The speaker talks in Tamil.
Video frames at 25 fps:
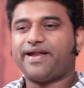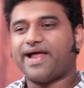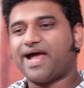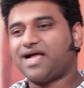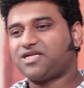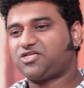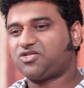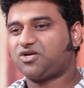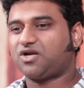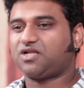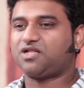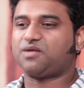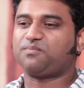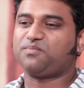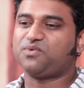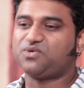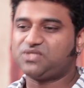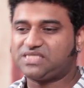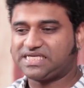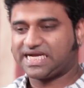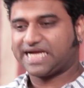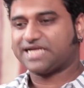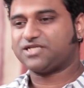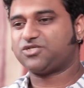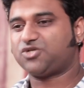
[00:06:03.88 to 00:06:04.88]
நேச்சுரலாக அந்த
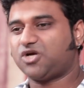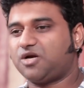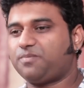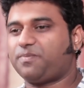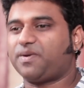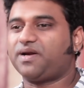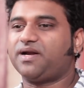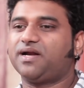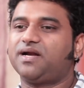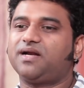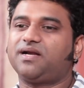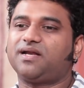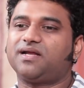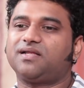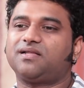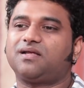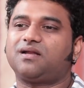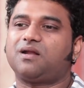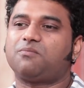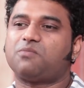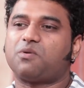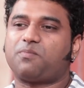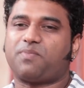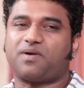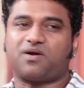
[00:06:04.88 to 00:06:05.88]
மியூசிக் என்ஜாய் பண்ணிக்கிட்டே
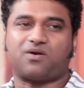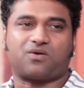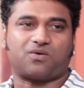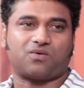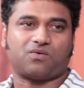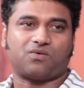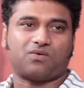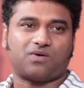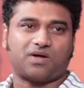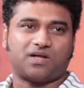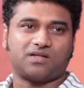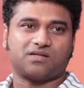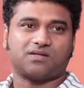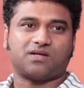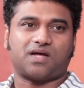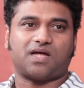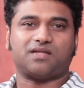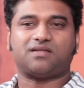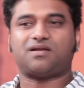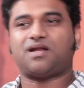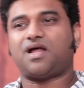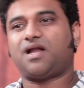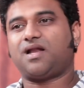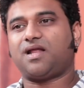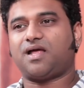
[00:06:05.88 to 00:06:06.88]
தான் நம்ம பண்ணுறோம் அந்த
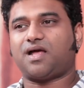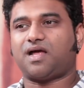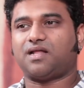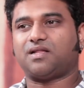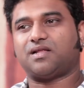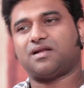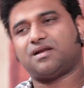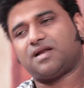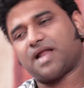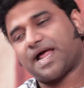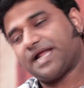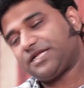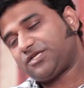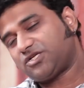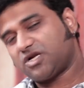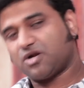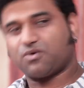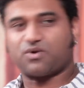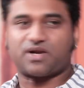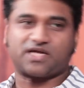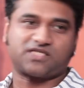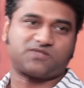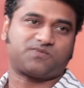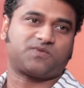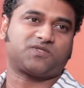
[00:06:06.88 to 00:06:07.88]
அதனால அது
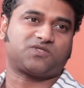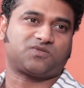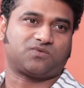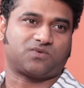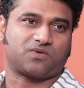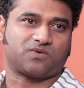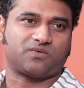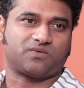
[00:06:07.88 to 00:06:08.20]
நேச்சுரலாக ஒரு எக்ஸ்பிரஷன்